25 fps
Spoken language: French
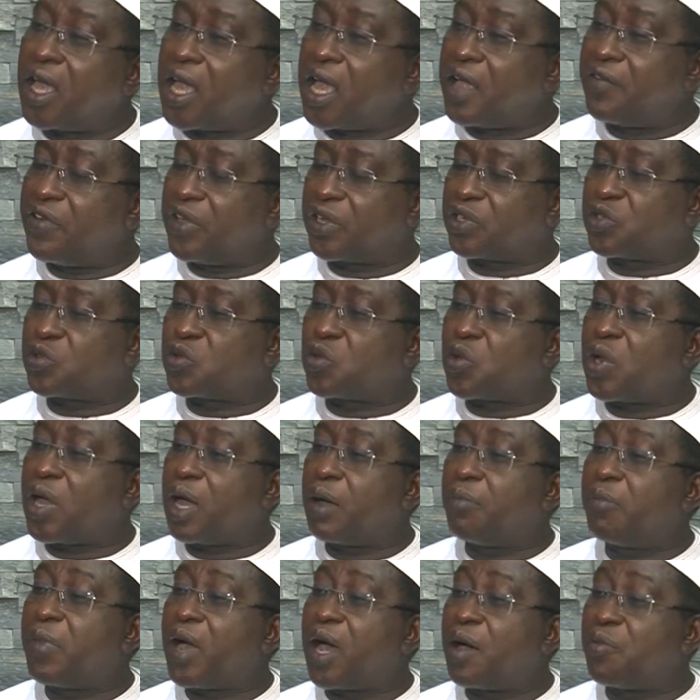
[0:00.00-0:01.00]
avec
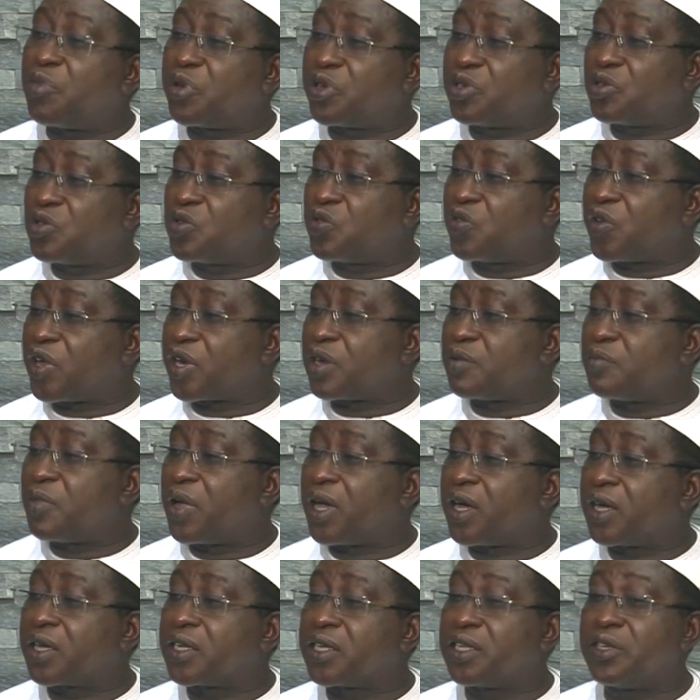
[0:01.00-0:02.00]
trois membres du
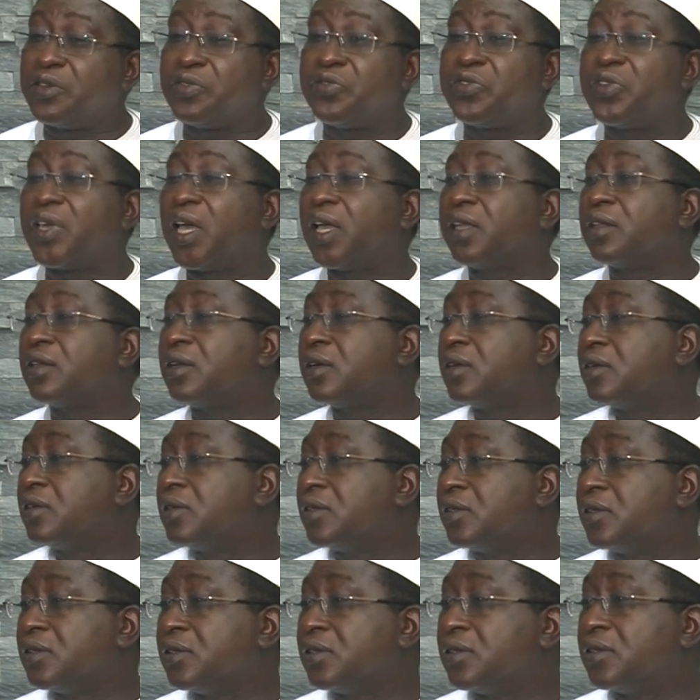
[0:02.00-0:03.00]
gouvernement qui viennent
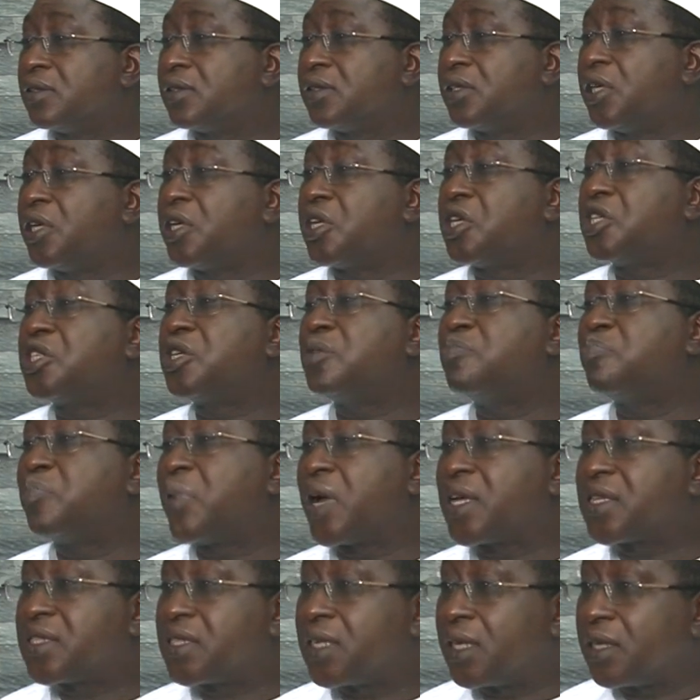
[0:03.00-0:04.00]
des régimes
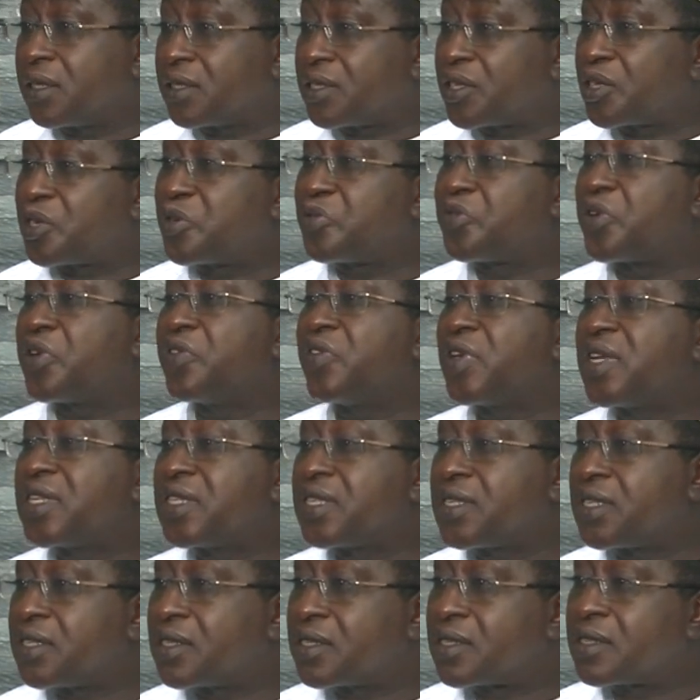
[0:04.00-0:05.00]
passés, ce qui fait
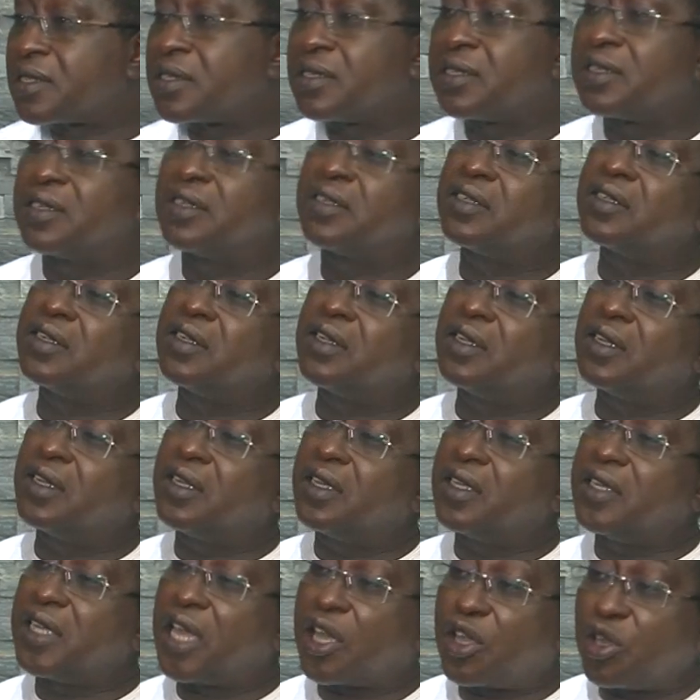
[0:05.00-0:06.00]
26.
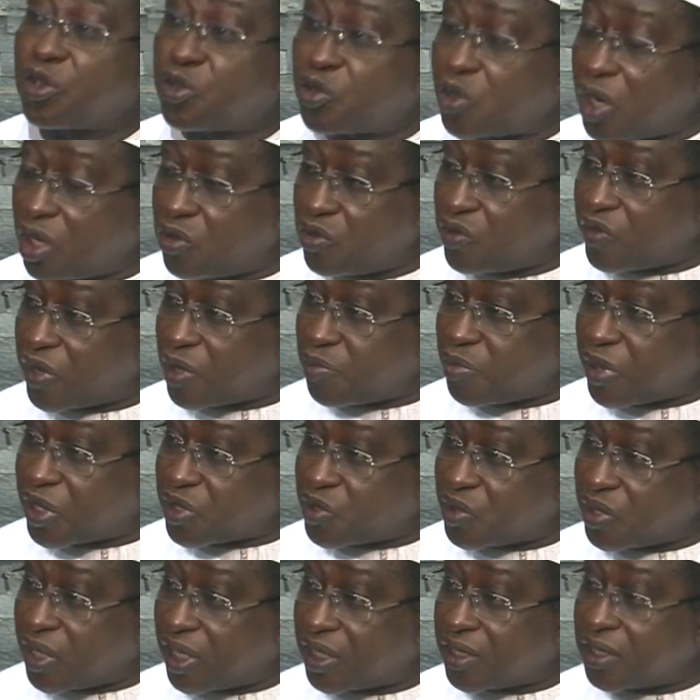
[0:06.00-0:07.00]
Il n'y a que trois nouvelles
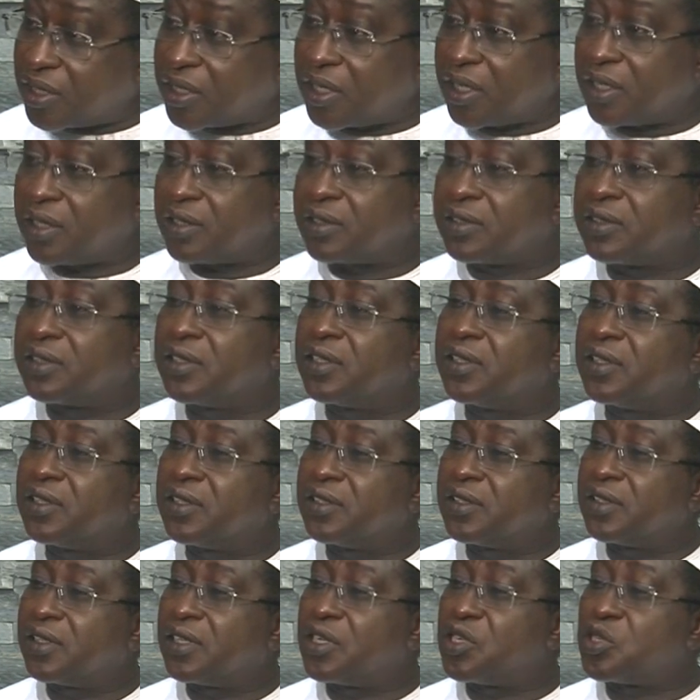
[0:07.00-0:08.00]
personnalités
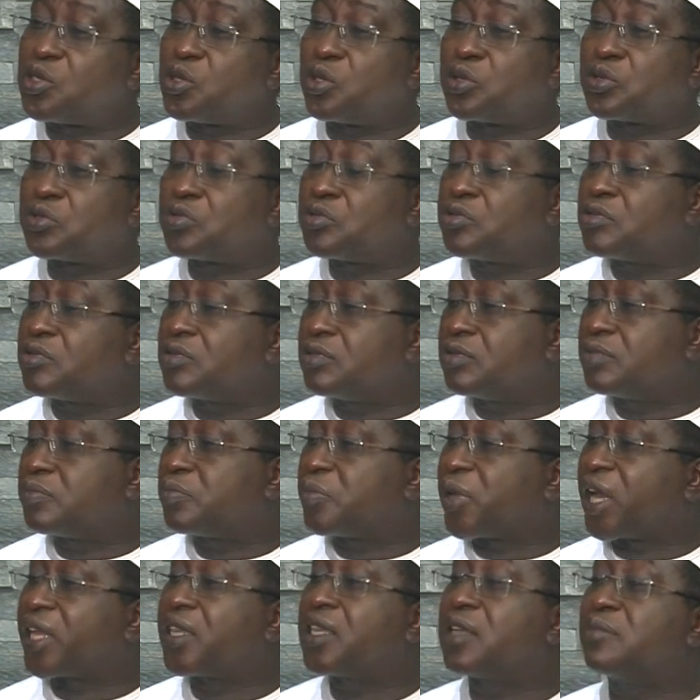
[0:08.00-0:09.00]
et surtout
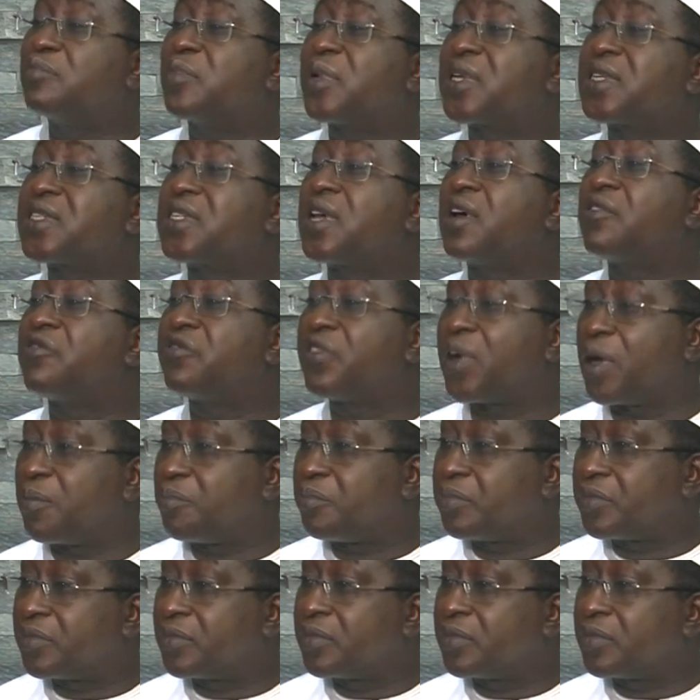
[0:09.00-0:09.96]
pratiquement 100 femmes.